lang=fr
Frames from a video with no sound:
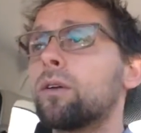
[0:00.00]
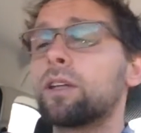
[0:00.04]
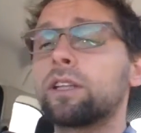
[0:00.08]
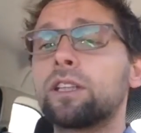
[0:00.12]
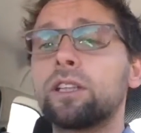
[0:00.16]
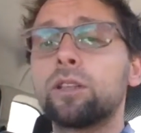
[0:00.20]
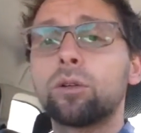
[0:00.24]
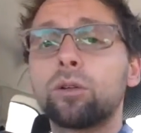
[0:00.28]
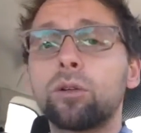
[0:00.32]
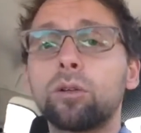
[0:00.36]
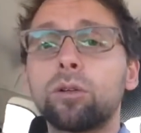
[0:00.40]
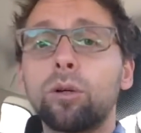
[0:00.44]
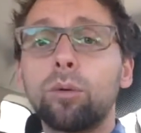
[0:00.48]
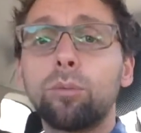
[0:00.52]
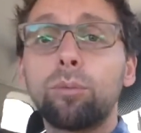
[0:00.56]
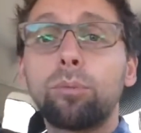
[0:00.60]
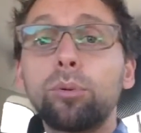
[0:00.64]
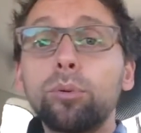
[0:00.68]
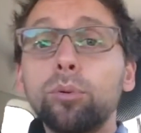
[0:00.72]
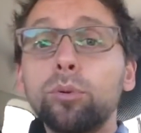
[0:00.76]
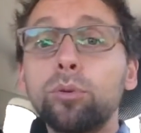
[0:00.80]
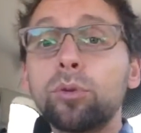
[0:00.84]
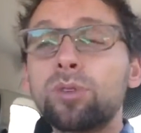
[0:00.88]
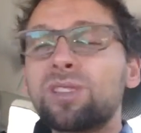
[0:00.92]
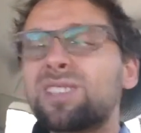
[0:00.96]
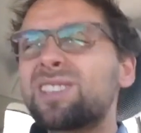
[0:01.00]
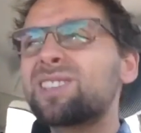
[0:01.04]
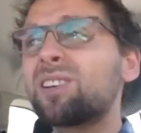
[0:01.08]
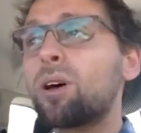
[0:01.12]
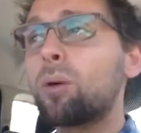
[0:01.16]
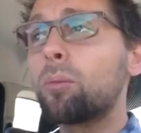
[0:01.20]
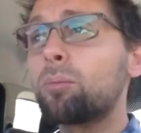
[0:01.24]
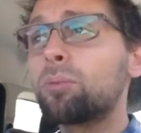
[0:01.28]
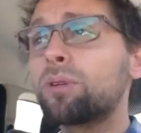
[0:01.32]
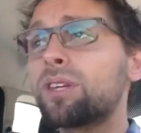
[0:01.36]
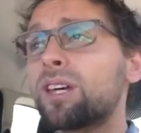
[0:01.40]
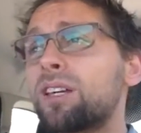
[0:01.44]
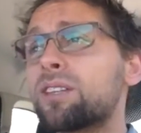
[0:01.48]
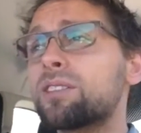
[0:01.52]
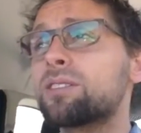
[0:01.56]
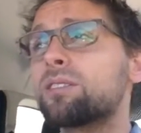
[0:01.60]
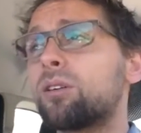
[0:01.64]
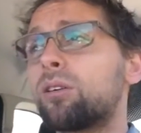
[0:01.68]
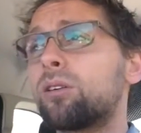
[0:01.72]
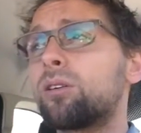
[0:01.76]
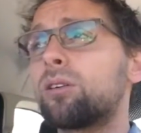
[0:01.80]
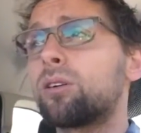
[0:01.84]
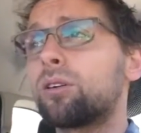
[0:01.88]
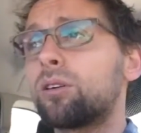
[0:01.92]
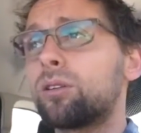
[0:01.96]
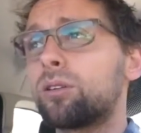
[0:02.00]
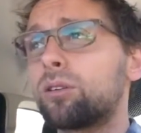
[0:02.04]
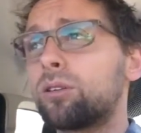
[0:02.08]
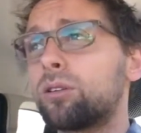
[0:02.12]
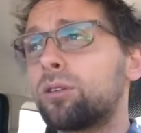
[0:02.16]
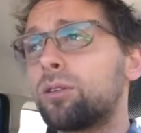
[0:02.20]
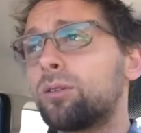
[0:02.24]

qui ont plus de 100 pièces dans leur